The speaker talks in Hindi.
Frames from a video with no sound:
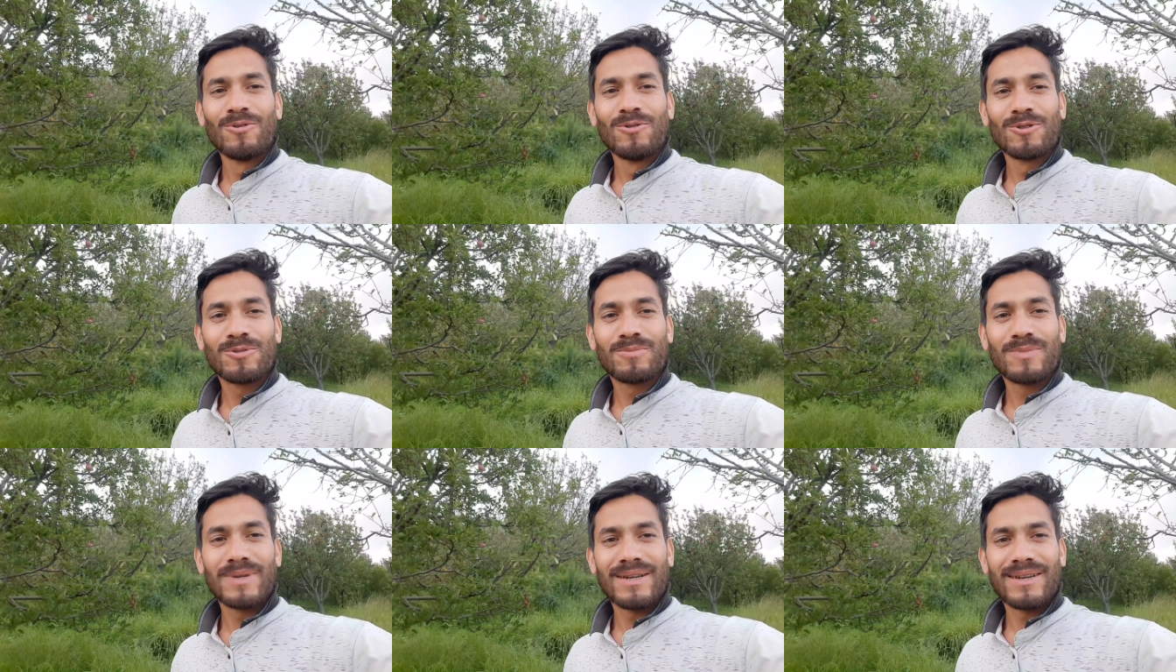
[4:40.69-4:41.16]

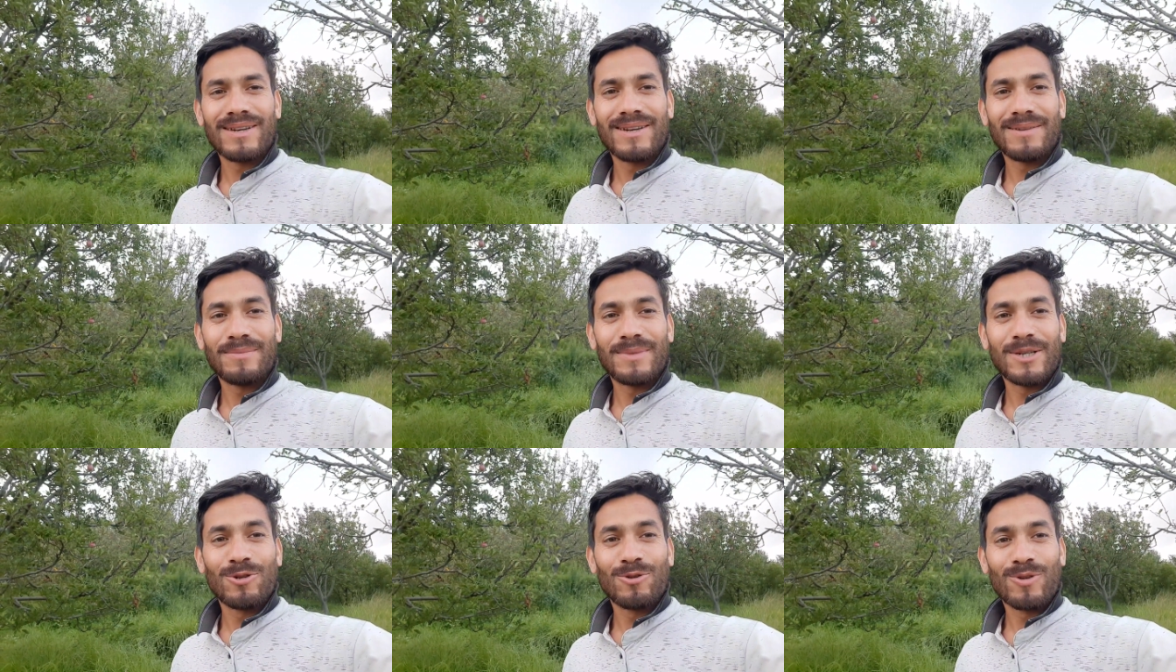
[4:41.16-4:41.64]
उसमें
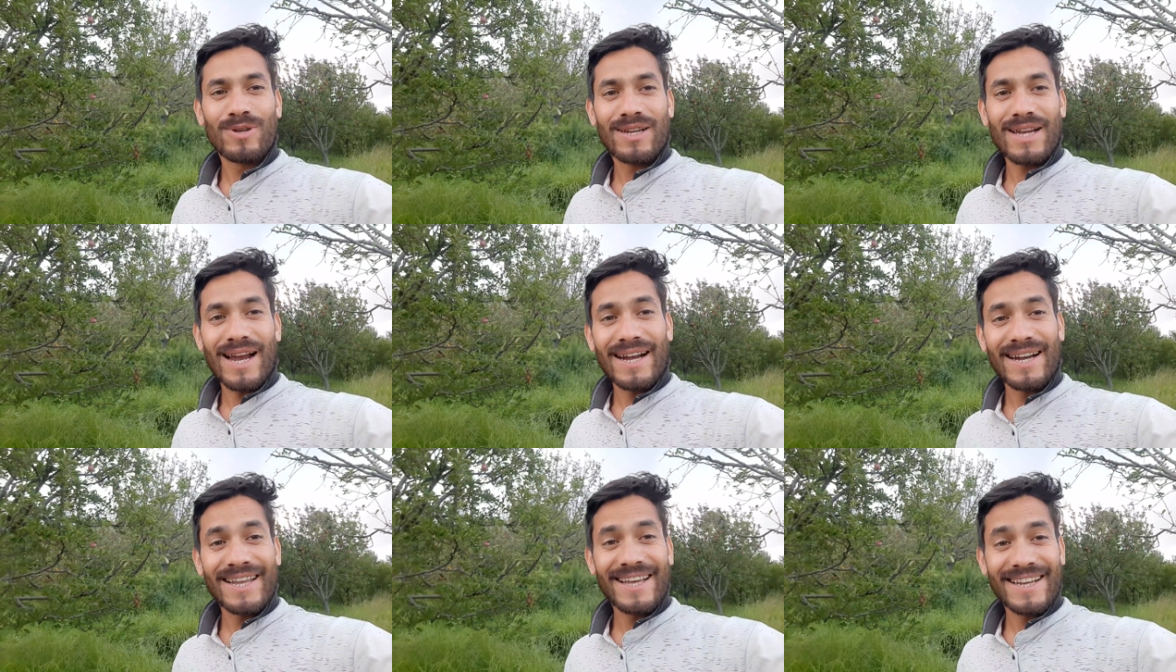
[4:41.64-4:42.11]
वीडियो की
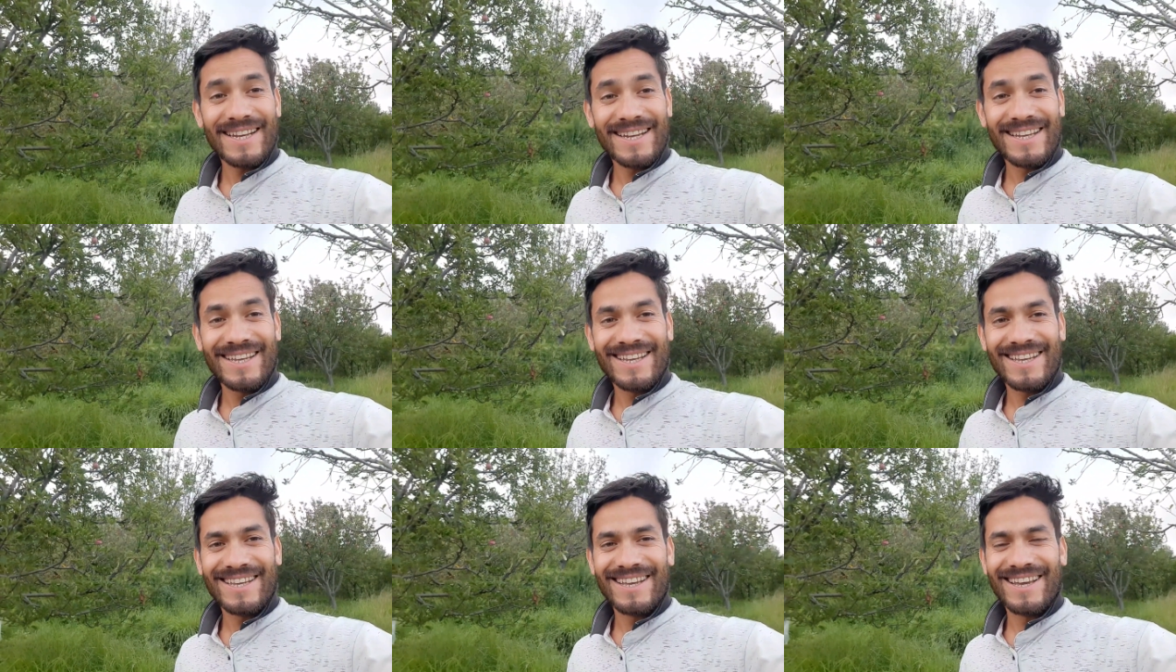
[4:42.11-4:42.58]
एंडिंग
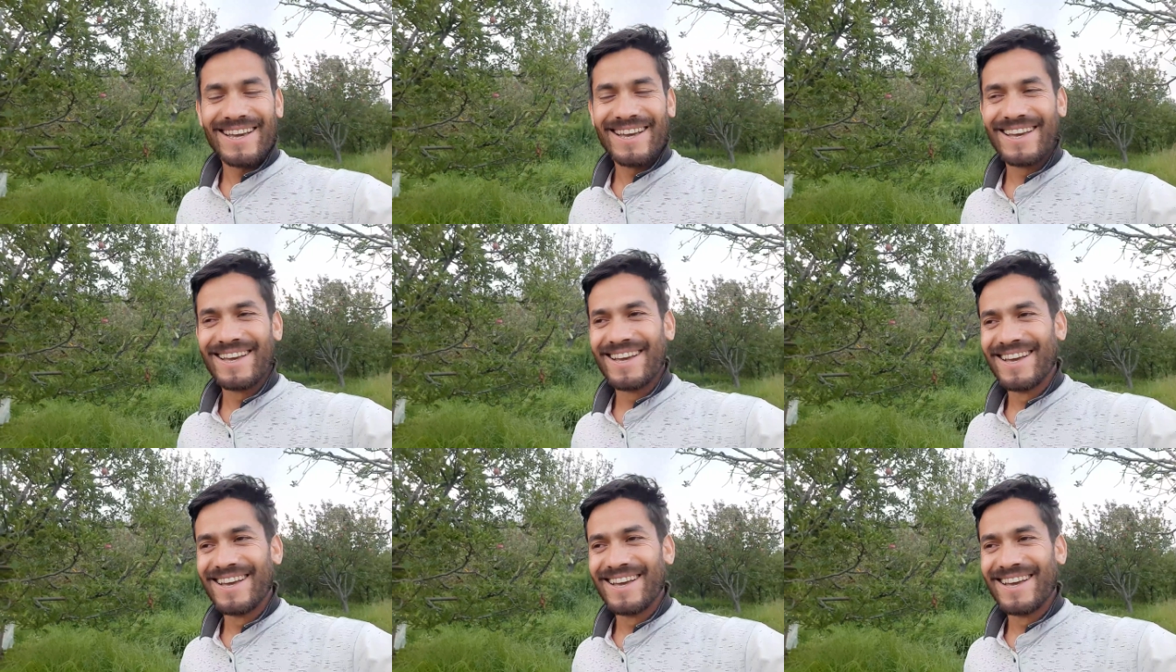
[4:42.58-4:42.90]
नहीं की है